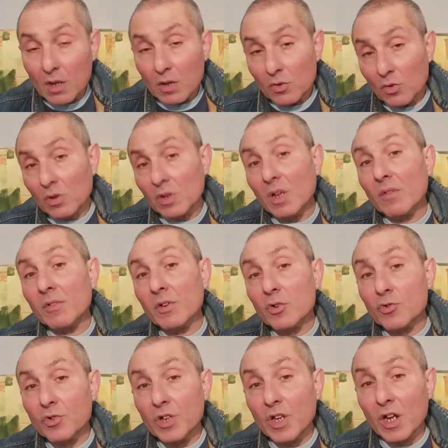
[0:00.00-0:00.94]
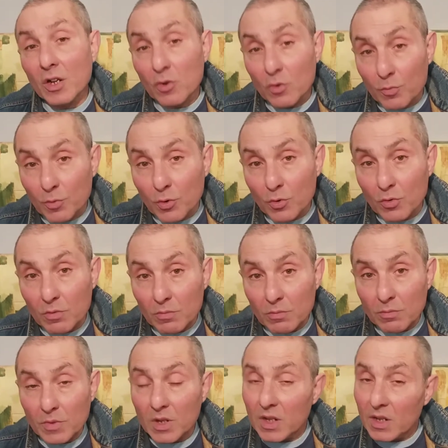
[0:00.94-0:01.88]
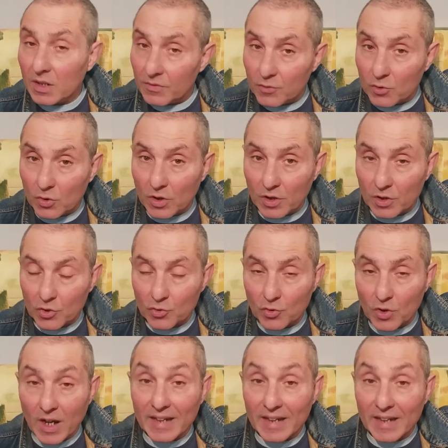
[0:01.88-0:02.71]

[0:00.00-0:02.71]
Но главное, что я их люблю, и это все хорошо.